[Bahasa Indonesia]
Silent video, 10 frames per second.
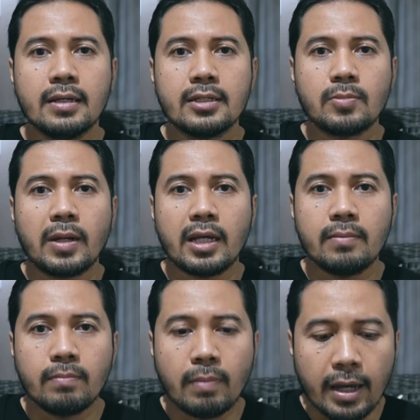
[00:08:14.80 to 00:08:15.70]

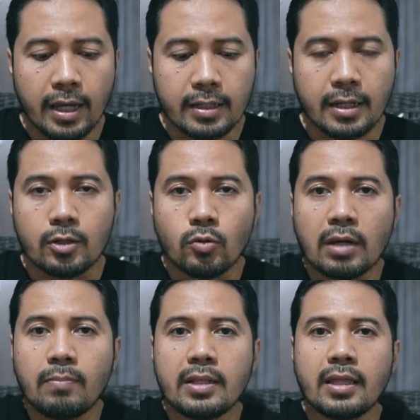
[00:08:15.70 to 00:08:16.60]
semakin baik dan
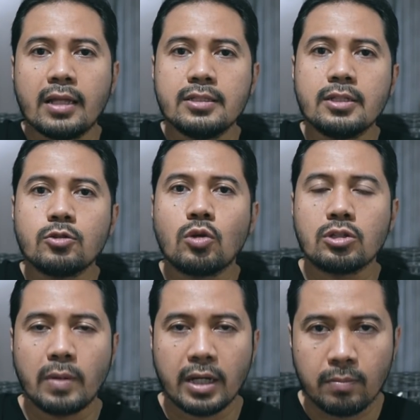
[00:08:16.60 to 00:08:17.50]
durability engine-nya juga
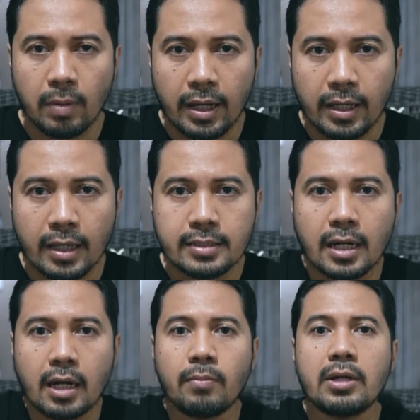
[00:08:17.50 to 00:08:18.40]
semakin baik ya,
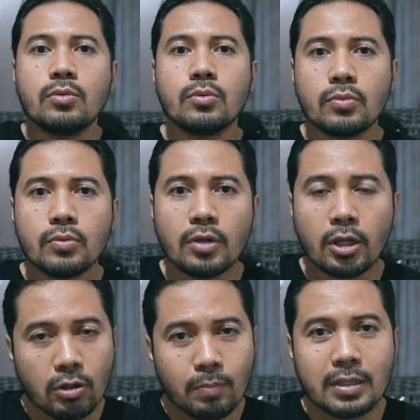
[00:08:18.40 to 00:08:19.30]
jarang meleduk.
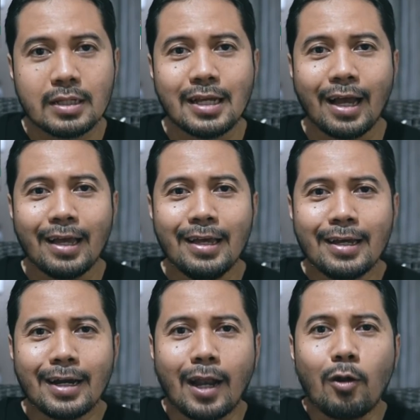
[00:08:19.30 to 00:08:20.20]
Itu yang penting, Cak.
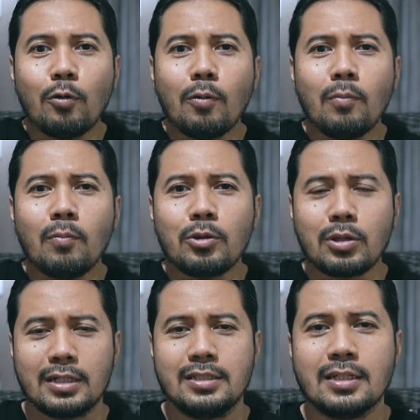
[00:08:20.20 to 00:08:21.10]
Kalau
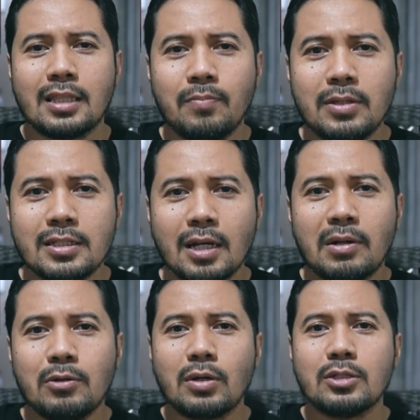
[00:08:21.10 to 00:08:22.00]
motor kenceng tapi sering
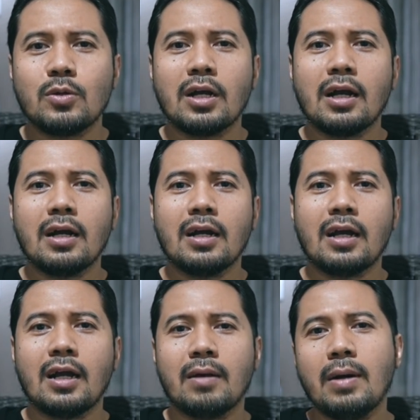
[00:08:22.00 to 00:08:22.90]
meleduk kan juga nggak
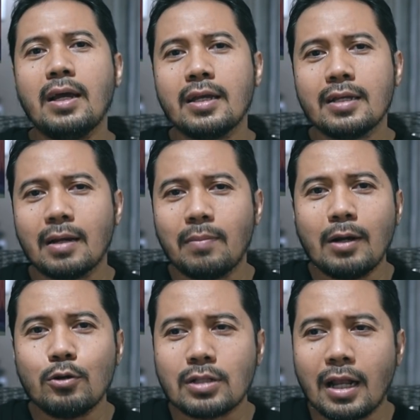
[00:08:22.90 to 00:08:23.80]
nggak nggak baik, nggak
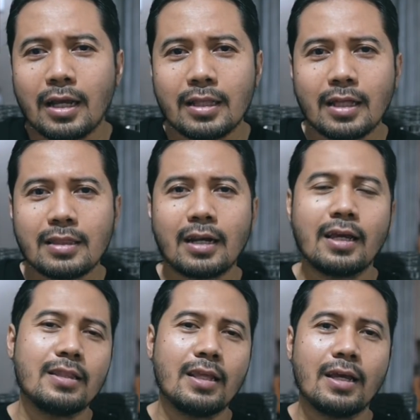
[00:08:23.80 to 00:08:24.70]
bagus lah. Kita
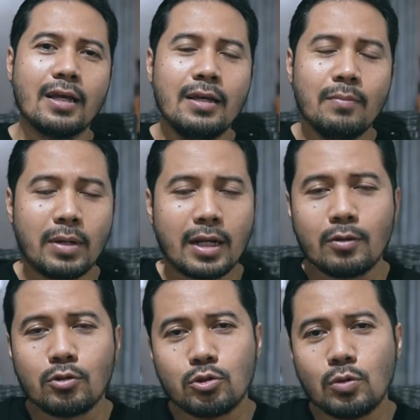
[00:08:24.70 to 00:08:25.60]
targetnya mereka
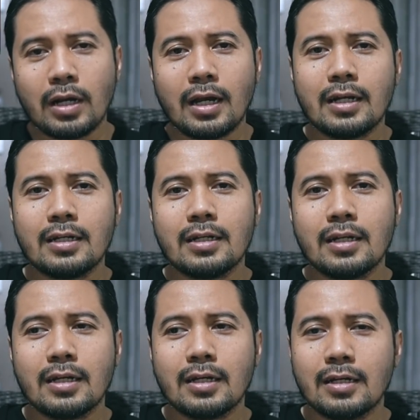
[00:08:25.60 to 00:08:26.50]
untuk juara kan
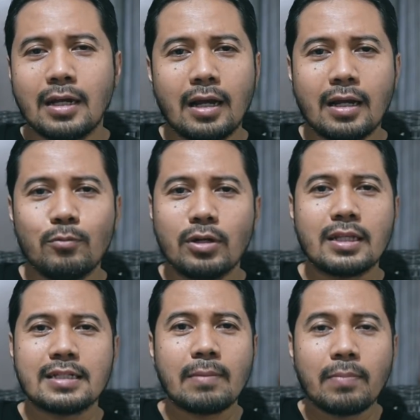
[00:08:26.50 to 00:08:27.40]
eh, nggak nggak mungkin
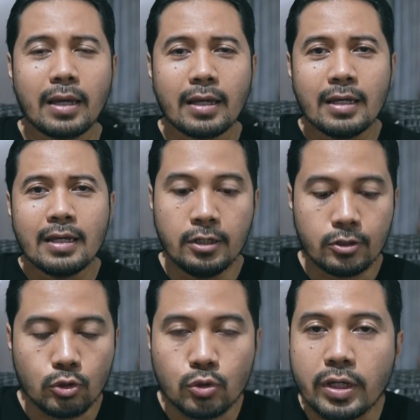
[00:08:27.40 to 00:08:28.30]
tercapai.
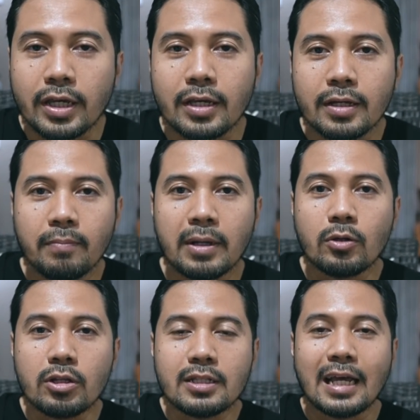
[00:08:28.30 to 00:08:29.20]
Suzuki,
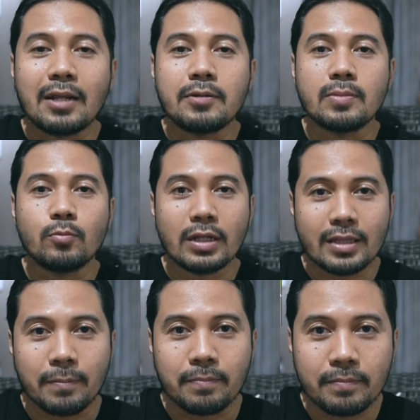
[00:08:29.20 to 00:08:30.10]
menurut dari semua
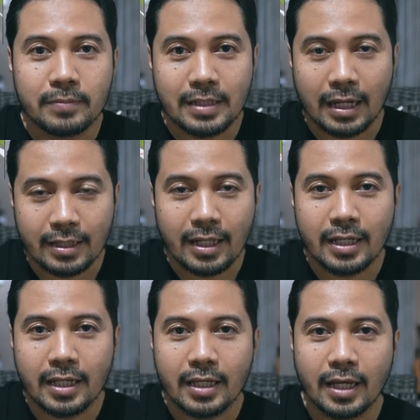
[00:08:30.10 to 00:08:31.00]
tim saat
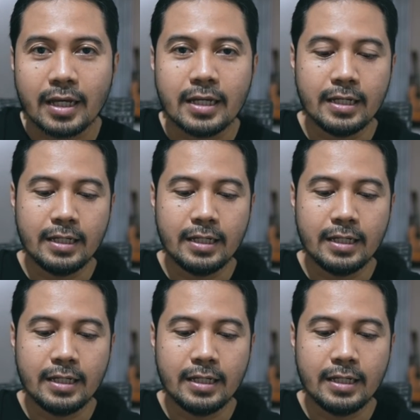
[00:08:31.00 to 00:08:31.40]
ini ya,